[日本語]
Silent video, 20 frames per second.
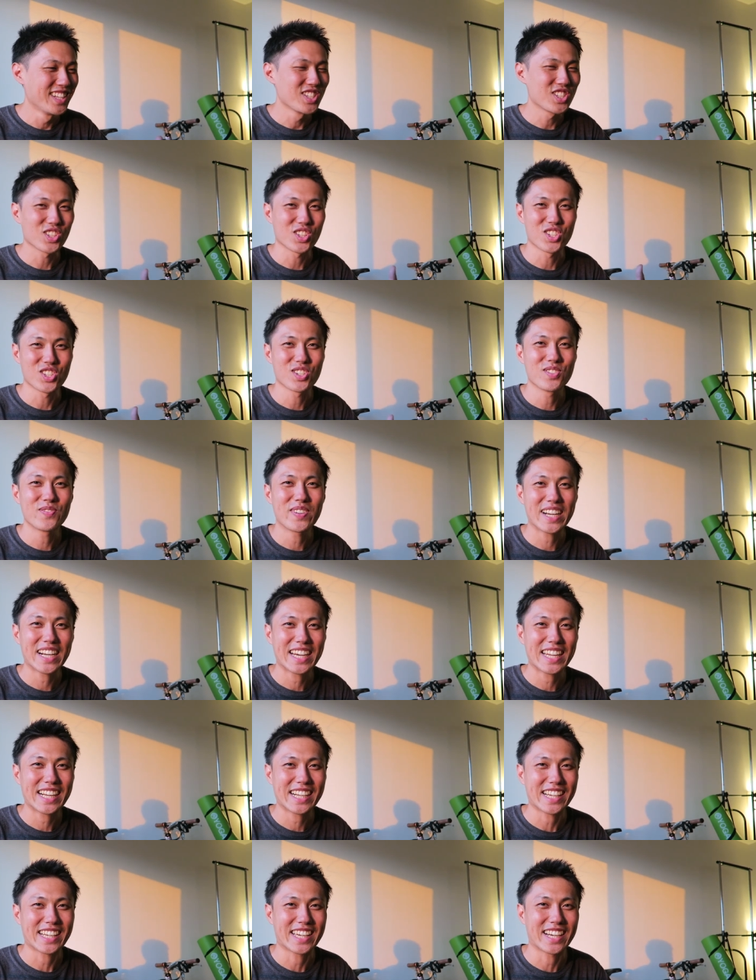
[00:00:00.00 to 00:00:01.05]
ちょっと順番
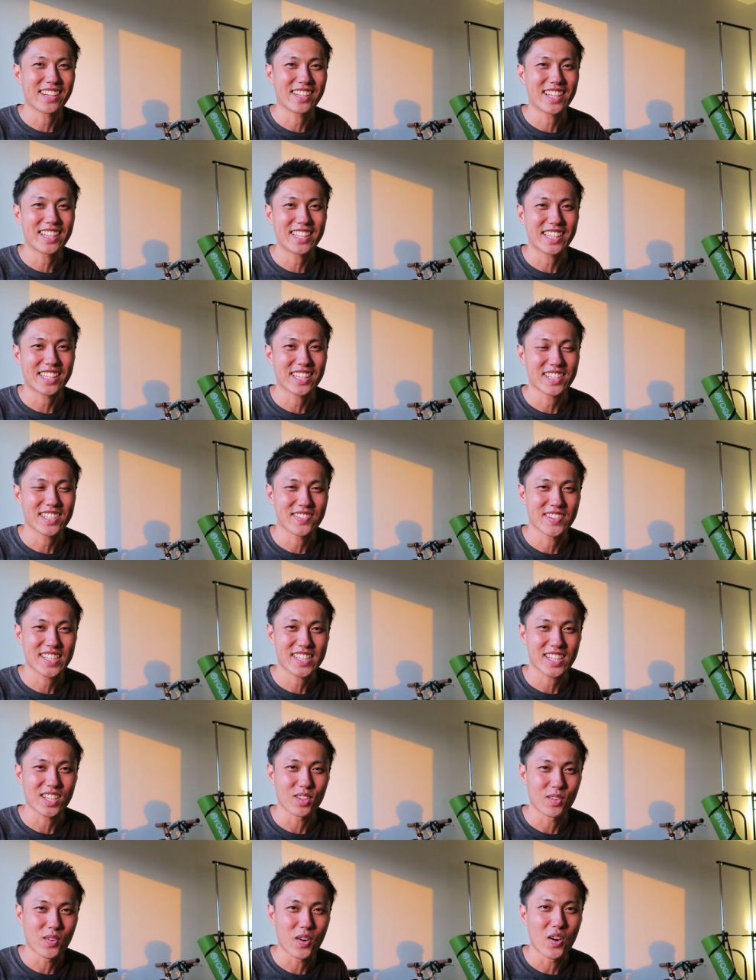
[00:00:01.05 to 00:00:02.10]
がなんか逆だった気がしま
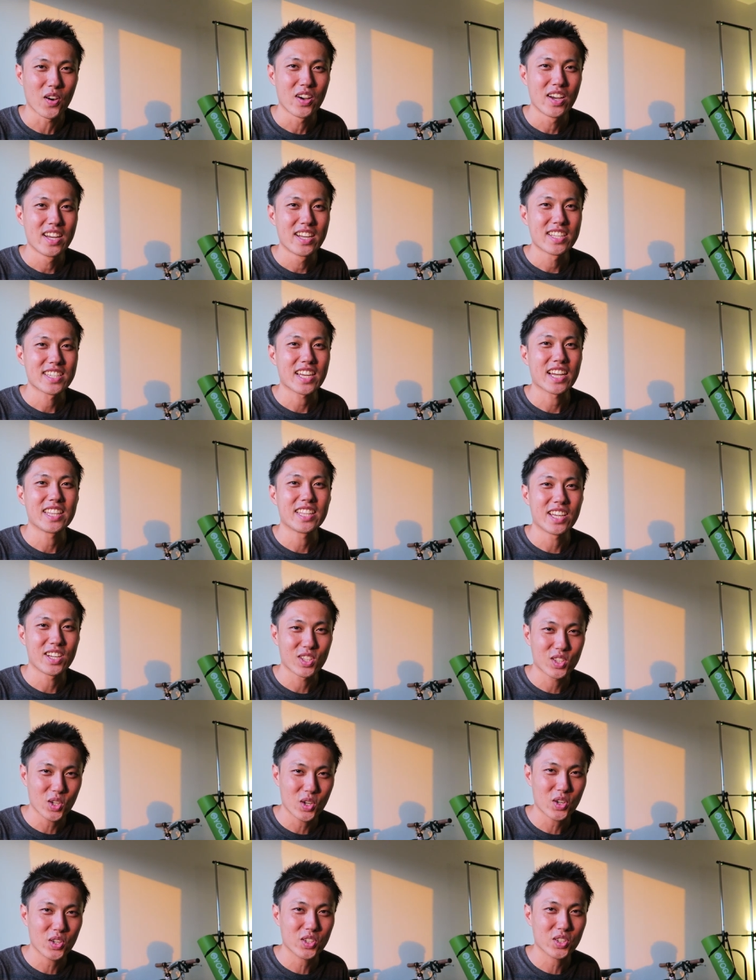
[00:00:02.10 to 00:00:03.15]
すけども、
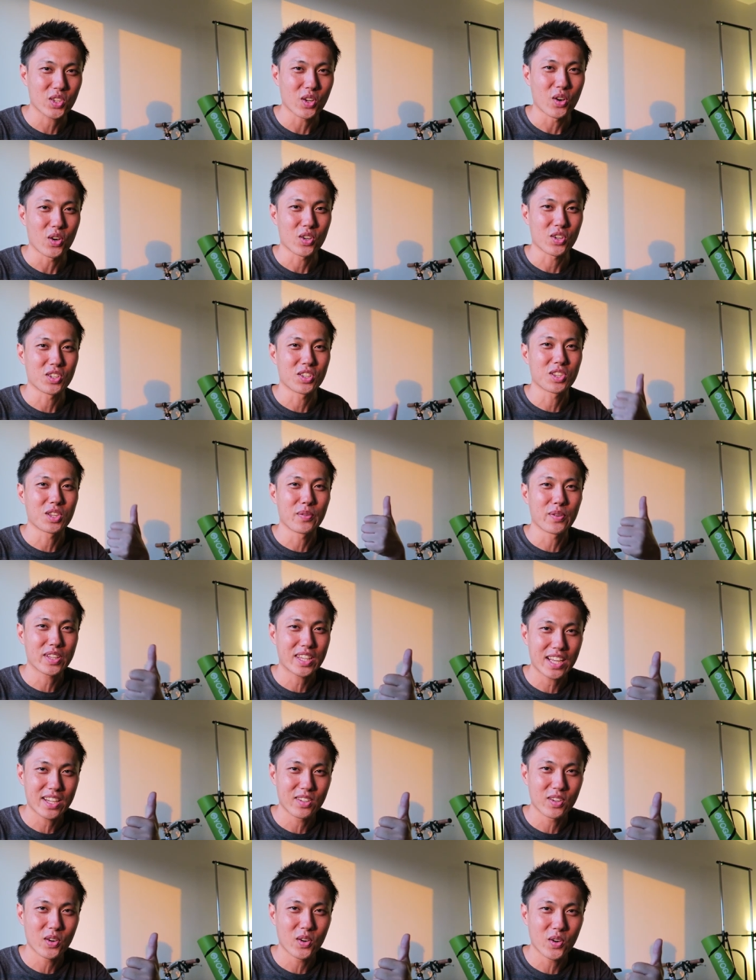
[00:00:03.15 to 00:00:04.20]
チャンネル登録と
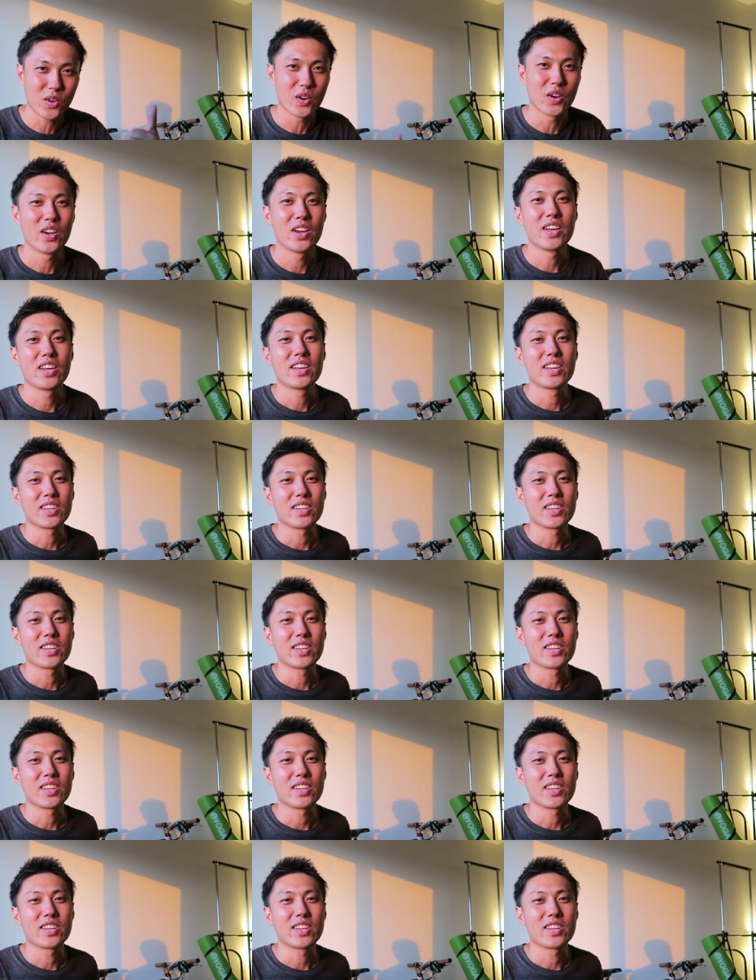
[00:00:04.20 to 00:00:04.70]
グッドボタンの方、